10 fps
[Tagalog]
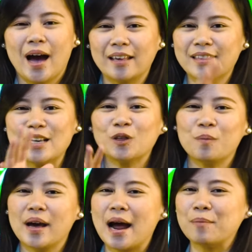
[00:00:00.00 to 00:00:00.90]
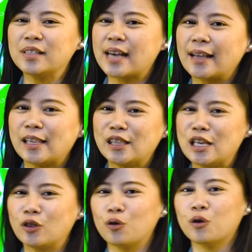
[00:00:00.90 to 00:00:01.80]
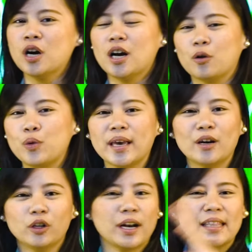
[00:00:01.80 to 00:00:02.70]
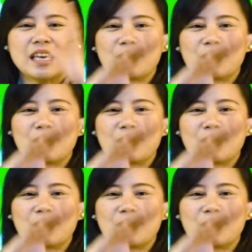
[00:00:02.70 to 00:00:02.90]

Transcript: I think no marami sa atin dito, we can already